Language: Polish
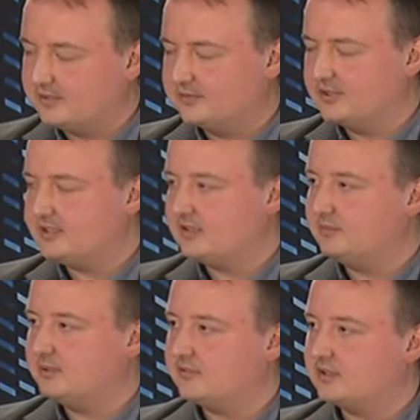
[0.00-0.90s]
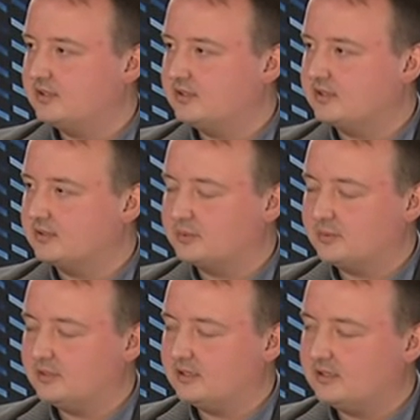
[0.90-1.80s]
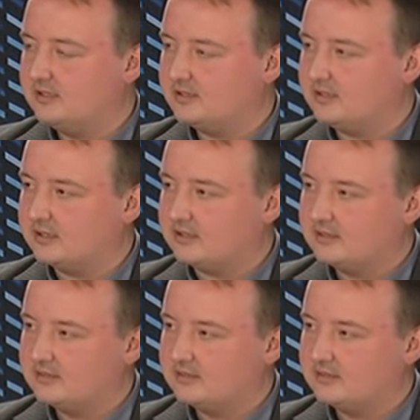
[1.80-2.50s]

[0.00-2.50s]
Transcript: 21 edycja. To przebogata historia.